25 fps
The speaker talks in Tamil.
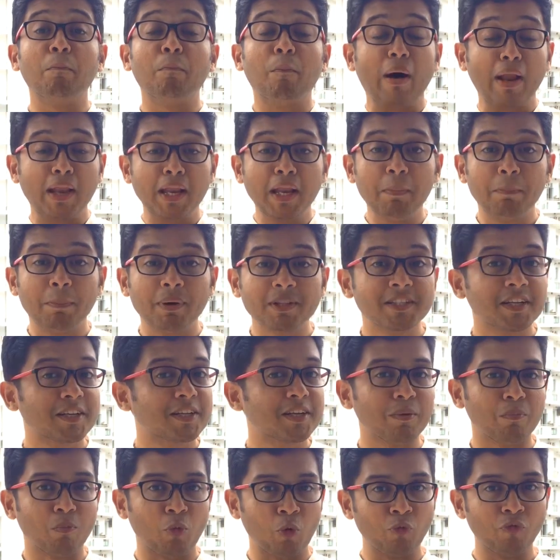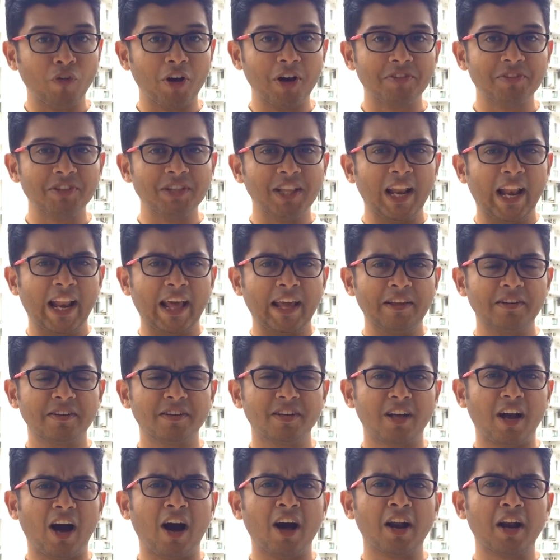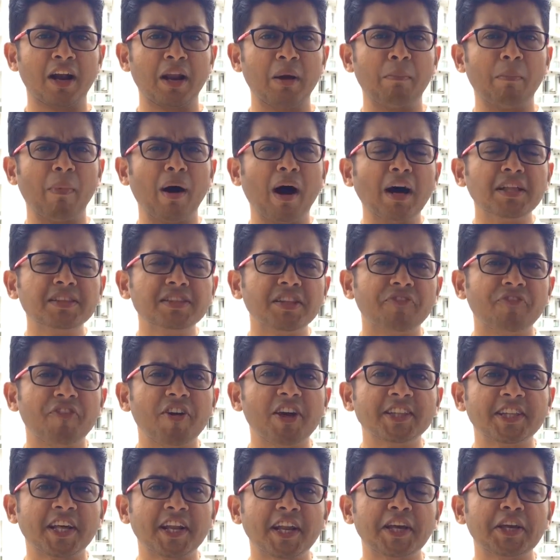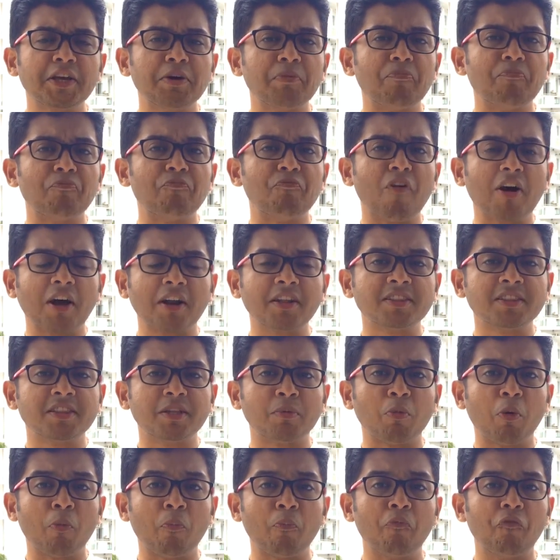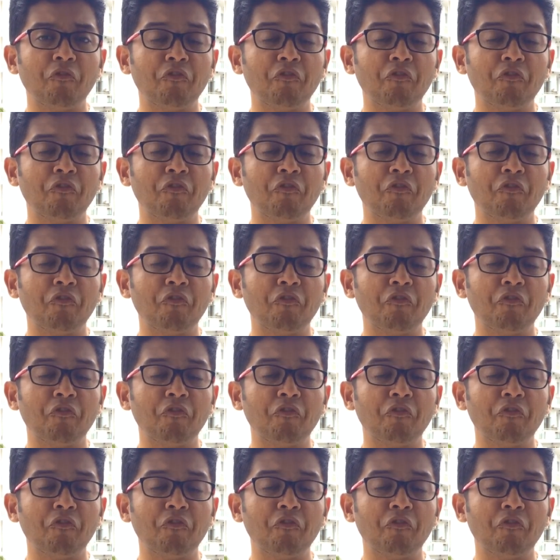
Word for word: மன்னிப்பதற்கு முன்வருவதில்லை காரணம் அந்த வேதனையும் வருத்தமும்